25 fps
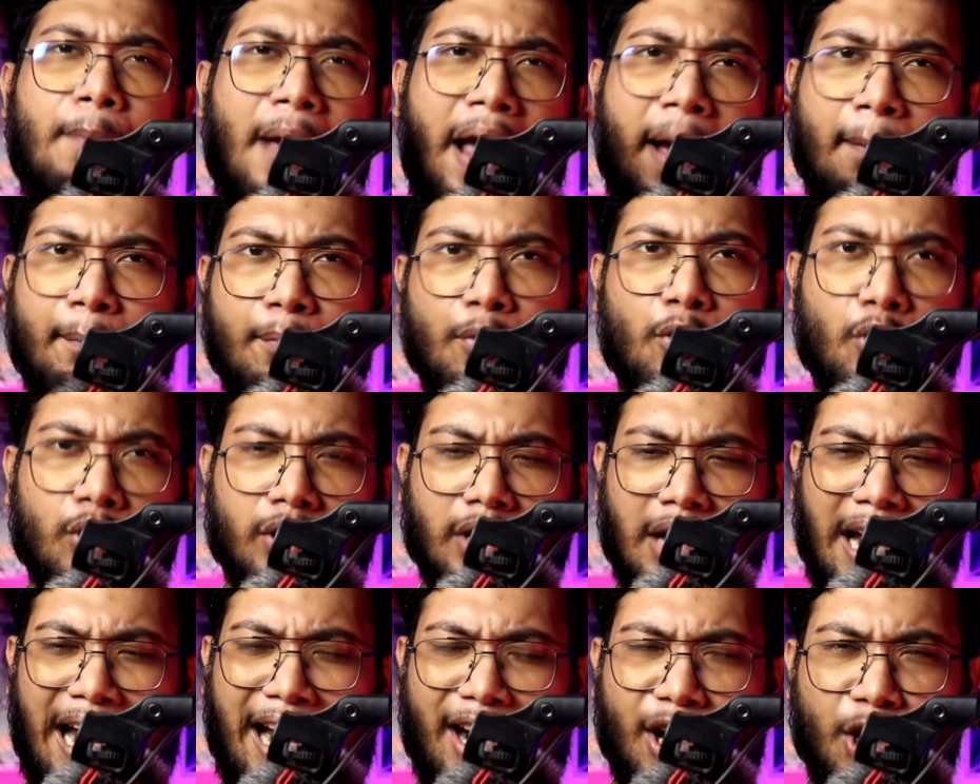ব্যাপক
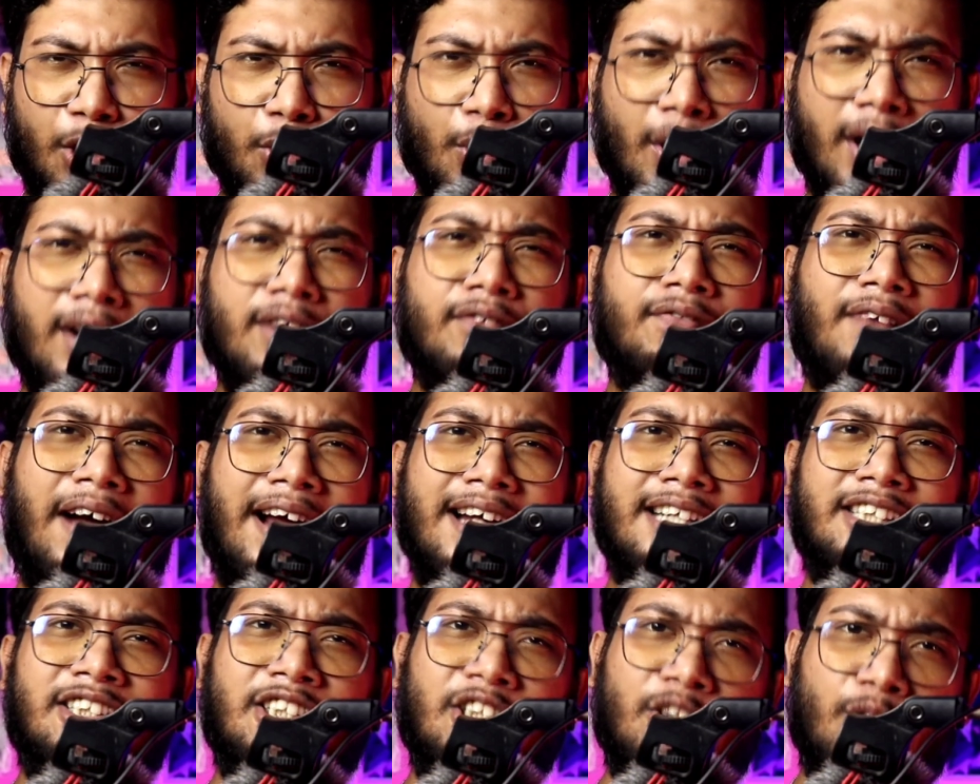হ্যান্ড টু হ্যান্ড
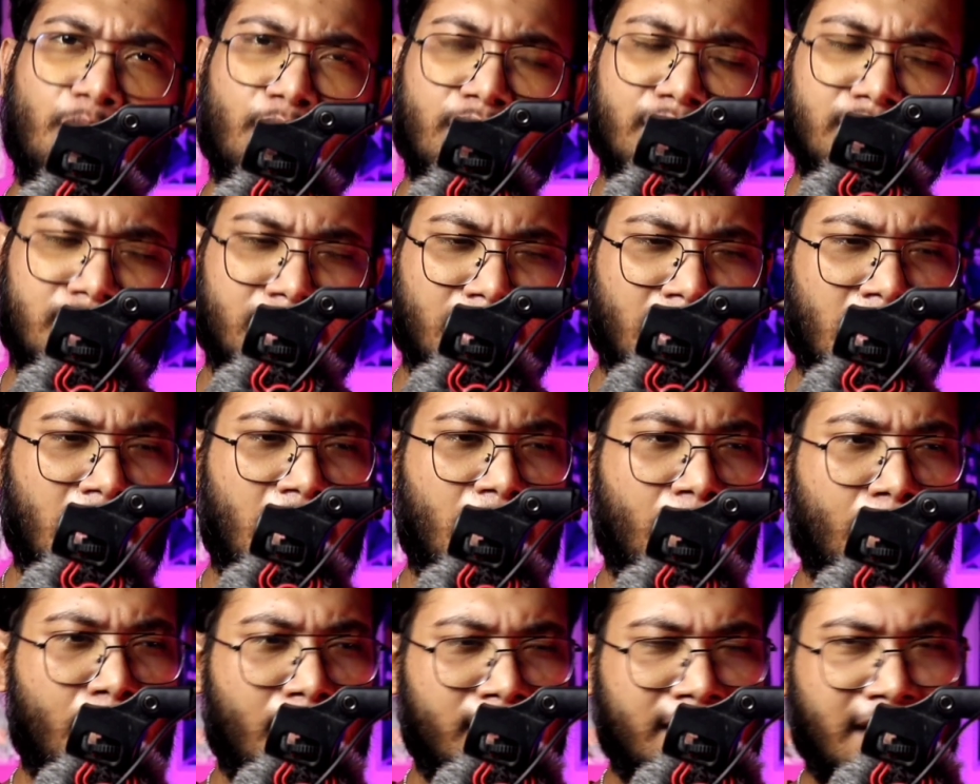ফাইট সিকোয়েন্স
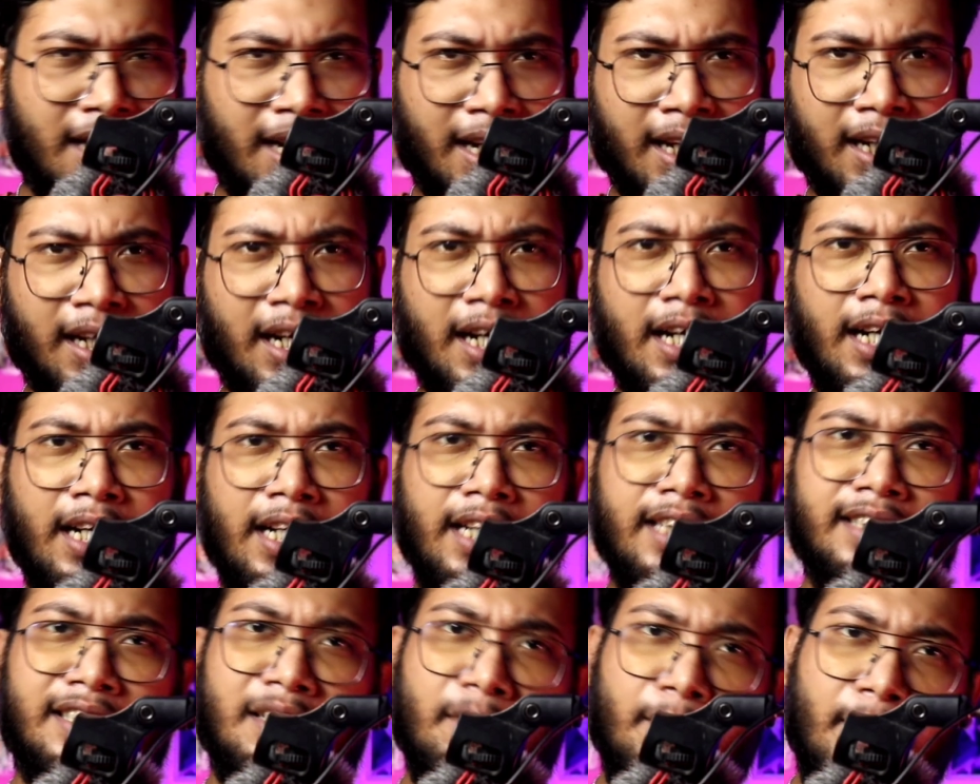বা যাকে
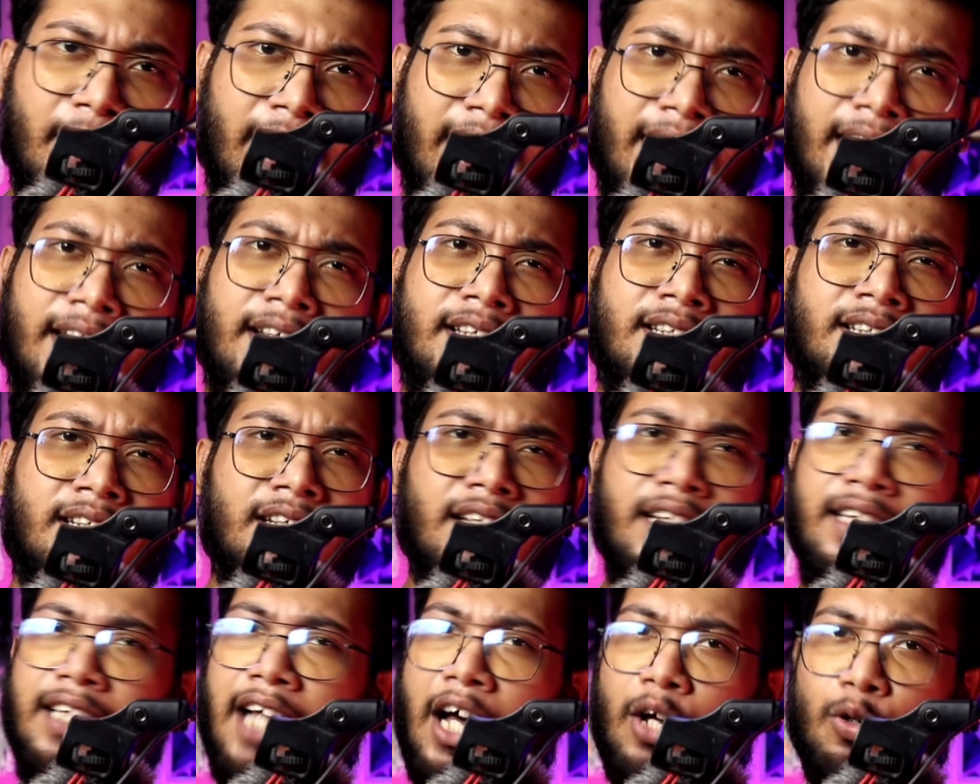কন্টিনিউসলি মেরে
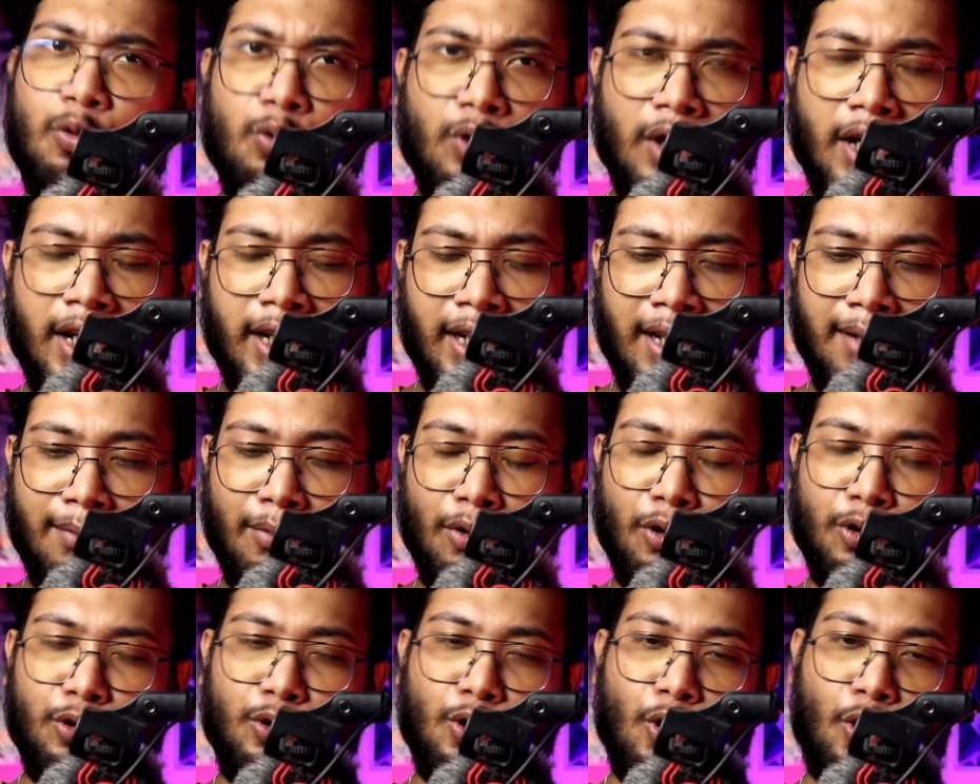যাচ্ছে দারুণ লাগে
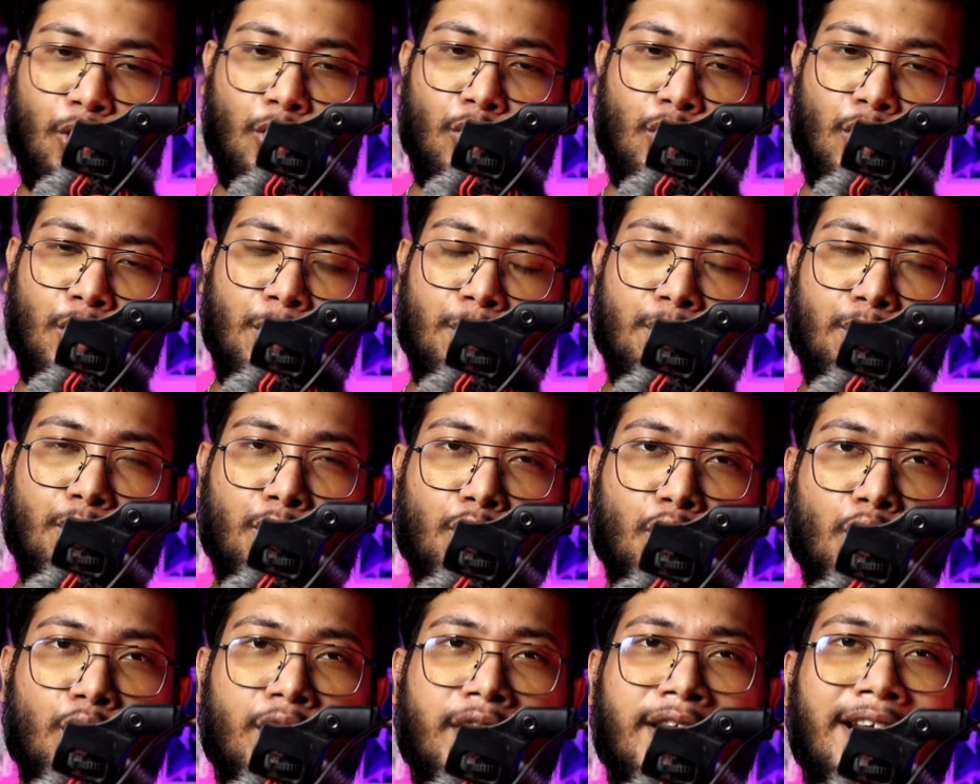এবং যখন ওই
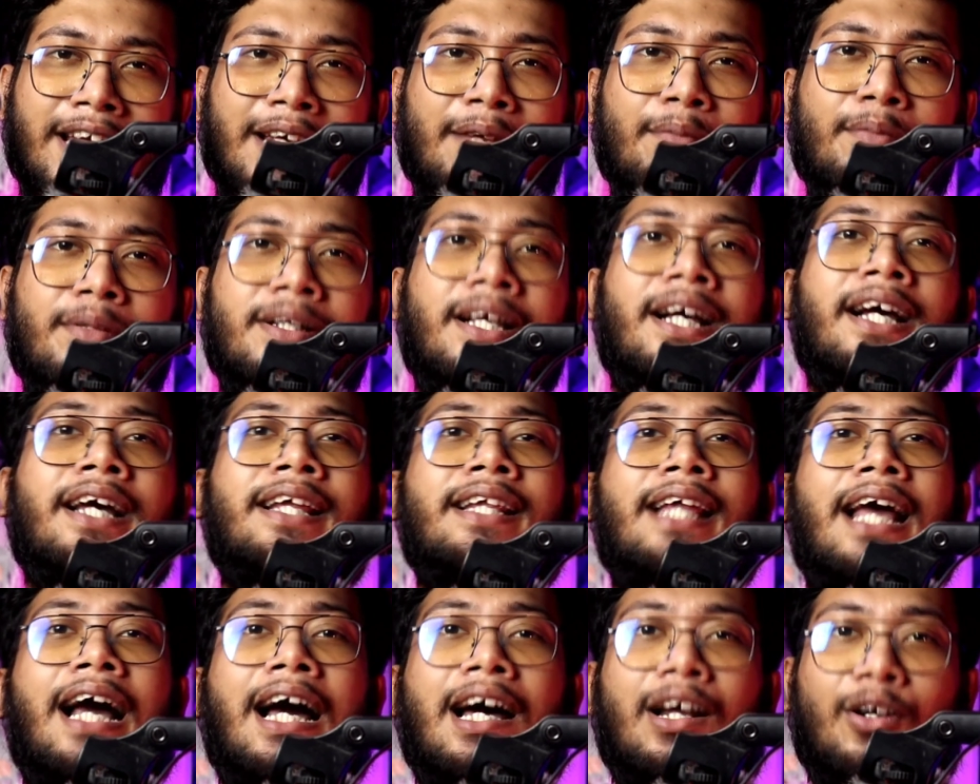পুরো
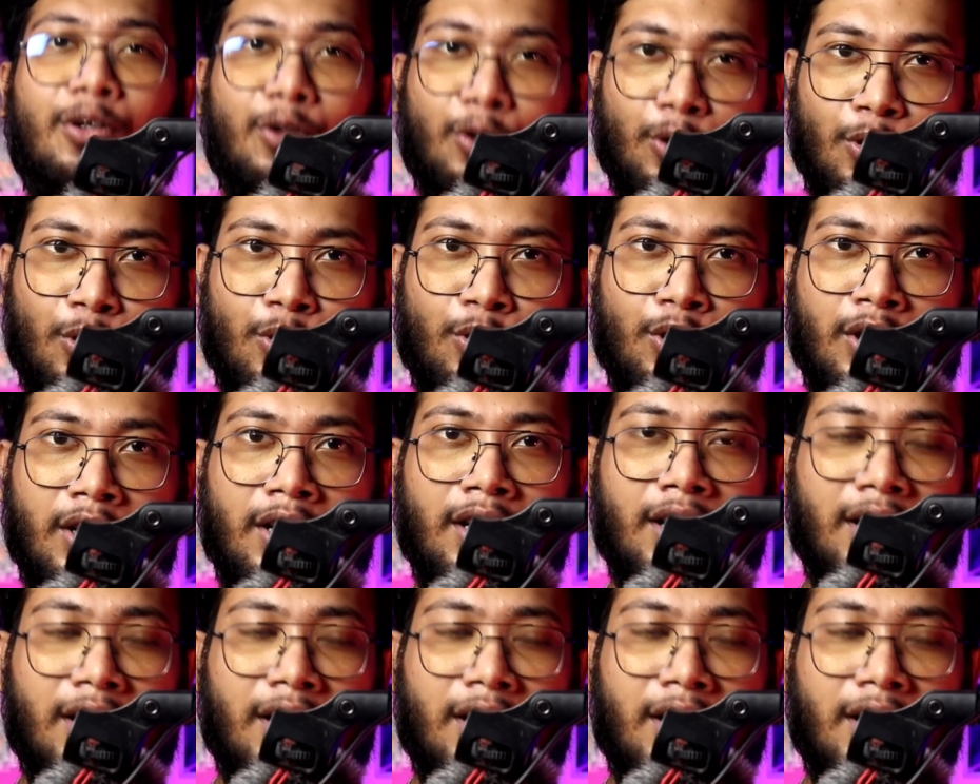টিমটাকে দেখানো হলো